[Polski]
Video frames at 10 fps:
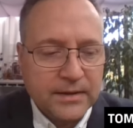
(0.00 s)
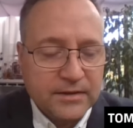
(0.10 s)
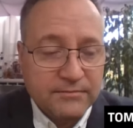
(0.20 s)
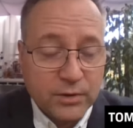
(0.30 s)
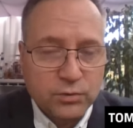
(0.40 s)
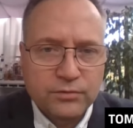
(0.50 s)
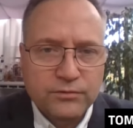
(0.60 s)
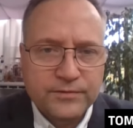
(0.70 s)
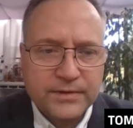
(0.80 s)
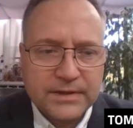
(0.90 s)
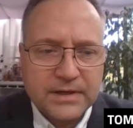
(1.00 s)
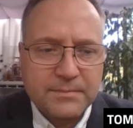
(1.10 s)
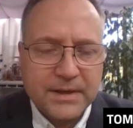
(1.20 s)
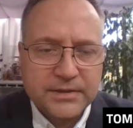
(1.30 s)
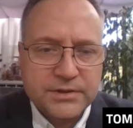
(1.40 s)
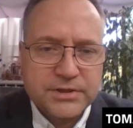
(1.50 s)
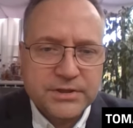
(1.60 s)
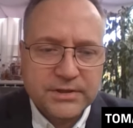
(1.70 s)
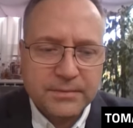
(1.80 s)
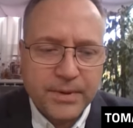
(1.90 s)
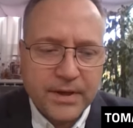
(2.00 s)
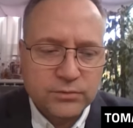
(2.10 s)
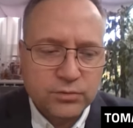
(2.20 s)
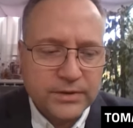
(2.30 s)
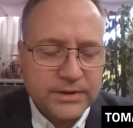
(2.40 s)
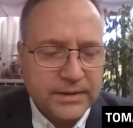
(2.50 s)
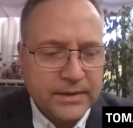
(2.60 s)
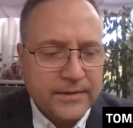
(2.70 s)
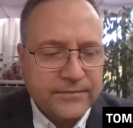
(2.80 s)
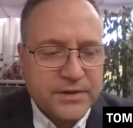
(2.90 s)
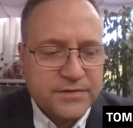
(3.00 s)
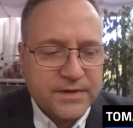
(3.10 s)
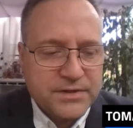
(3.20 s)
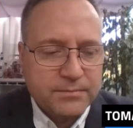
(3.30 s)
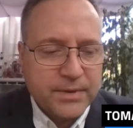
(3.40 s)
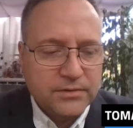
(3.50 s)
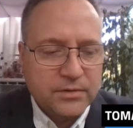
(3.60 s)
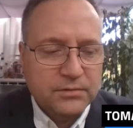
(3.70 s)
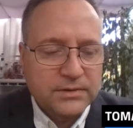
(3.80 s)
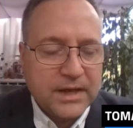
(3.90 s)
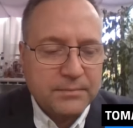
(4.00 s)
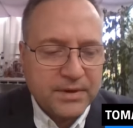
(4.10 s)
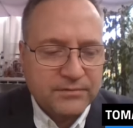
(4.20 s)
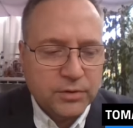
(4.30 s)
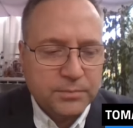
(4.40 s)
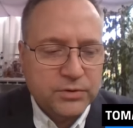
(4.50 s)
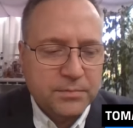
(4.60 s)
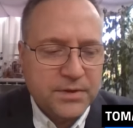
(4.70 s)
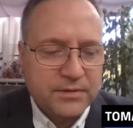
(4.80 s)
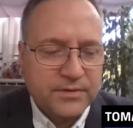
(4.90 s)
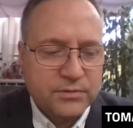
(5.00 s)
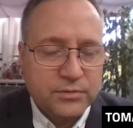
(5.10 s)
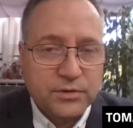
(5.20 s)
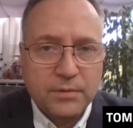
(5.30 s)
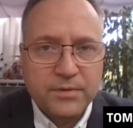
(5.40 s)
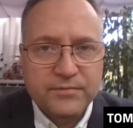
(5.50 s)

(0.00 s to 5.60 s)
e, warunków e, klimatycznych, temperatury na świecie będą najprawdopodobniej według